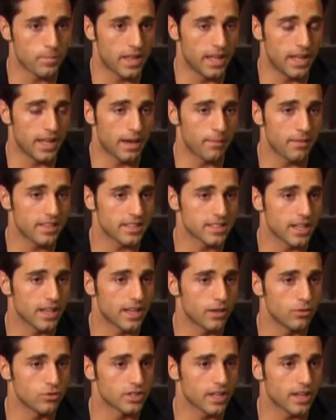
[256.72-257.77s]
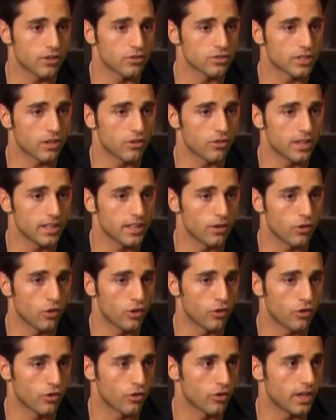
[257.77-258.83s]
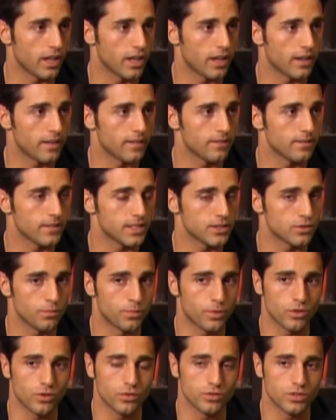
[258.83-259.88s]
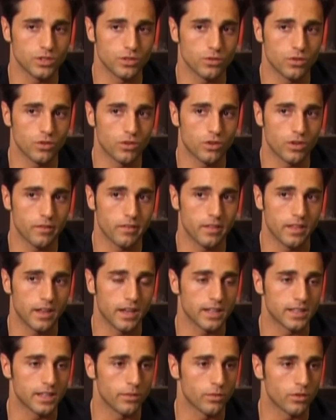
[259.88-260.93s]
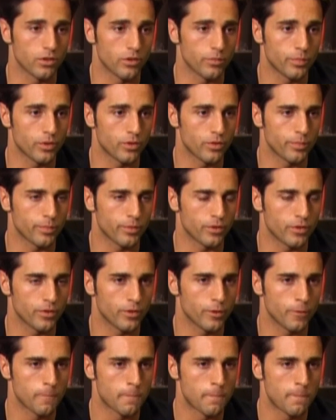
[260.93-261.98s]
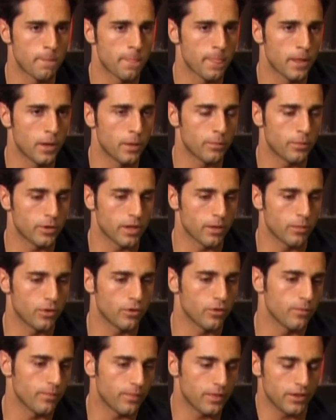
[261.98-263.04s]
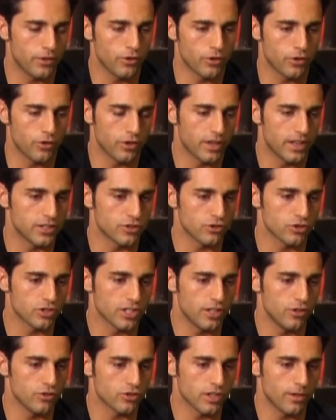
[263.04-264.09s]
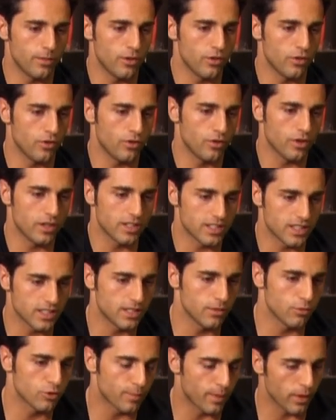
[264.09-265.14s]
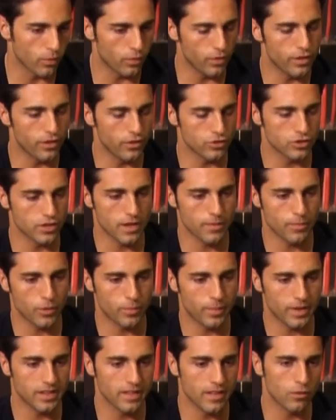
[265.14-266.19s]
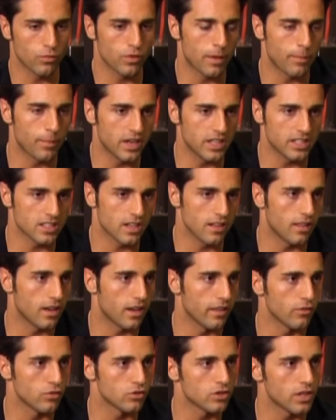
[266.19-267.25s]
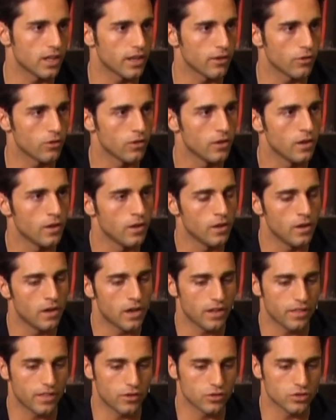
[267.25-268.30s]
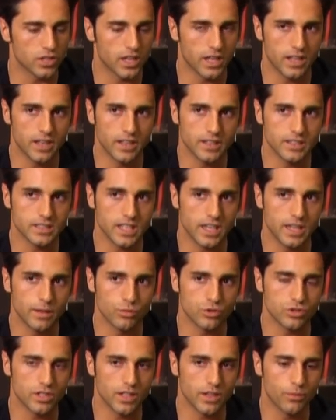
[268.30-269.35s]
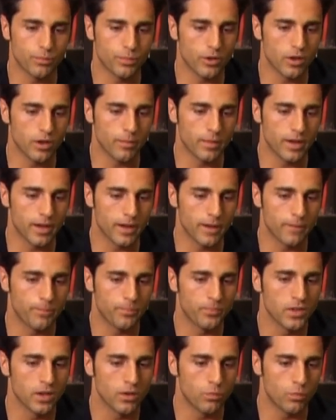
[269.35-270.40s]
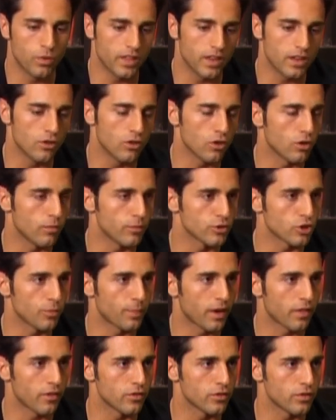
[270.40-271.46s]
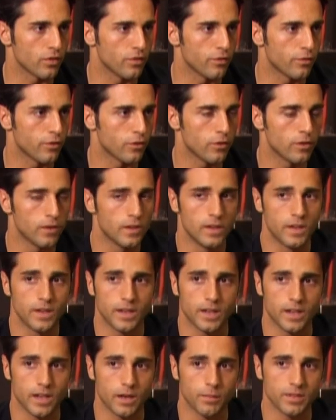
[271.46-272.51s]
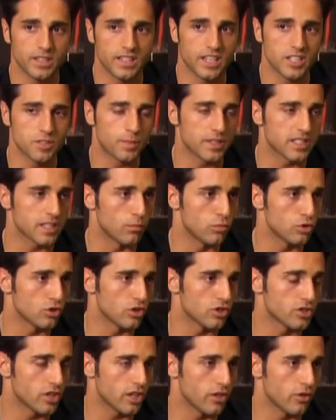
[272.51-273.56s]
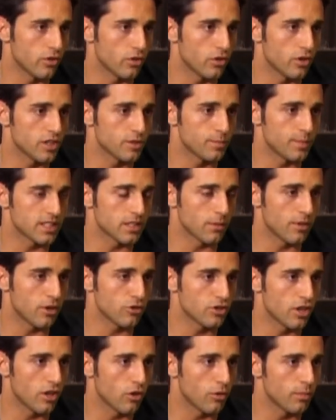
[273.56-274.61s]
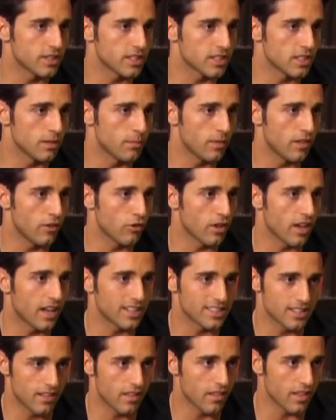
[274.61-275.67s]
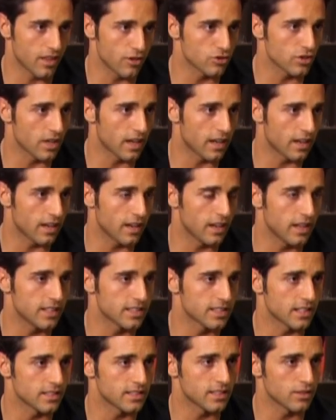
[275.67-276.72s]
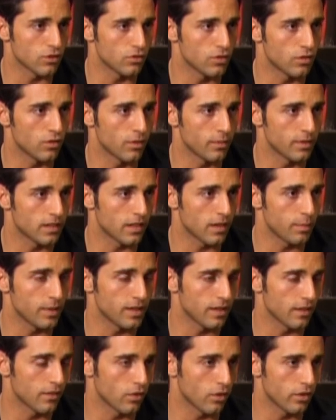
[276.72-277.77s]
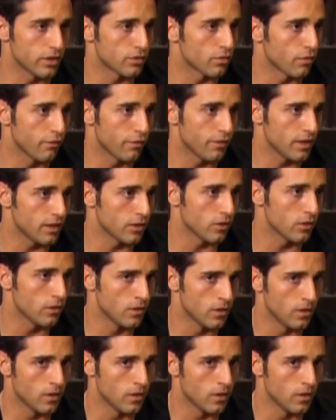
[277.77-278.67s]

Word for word: Eh, a veces hay que luchar a contracorriente aunque uno no quiera. Es un poco un título reivindicativo, ¿no? por eh, porque bueno, yo creo que en estos años ha habido excesivos prejuicios de, por parte de alguna prensa y de la industria, ¿no? Hacia los que salimos de un programa muy digno como es Operación Triunfo y realmente les pesa mucho el sello, ¿no? Les pesa más los cinco meses y medio que casi diez años de carrera y están continuamente repitiendo lo de Triunfito,